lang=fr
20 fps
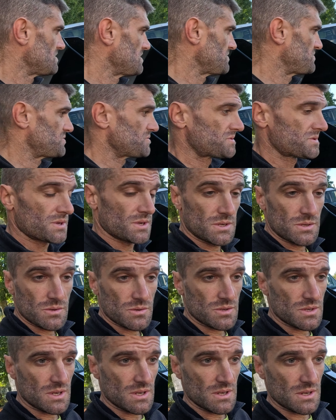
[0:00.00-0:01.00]
Affût
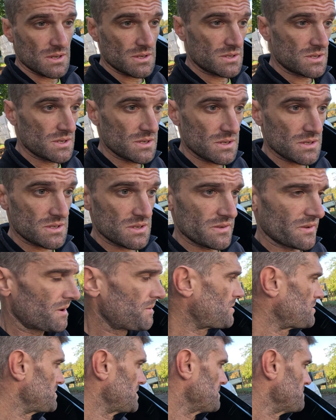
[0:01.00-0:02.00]
16, c'est
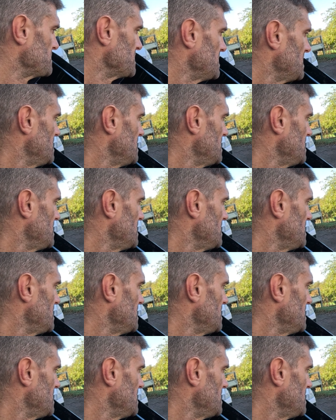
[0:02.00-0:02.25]
vraiment bien.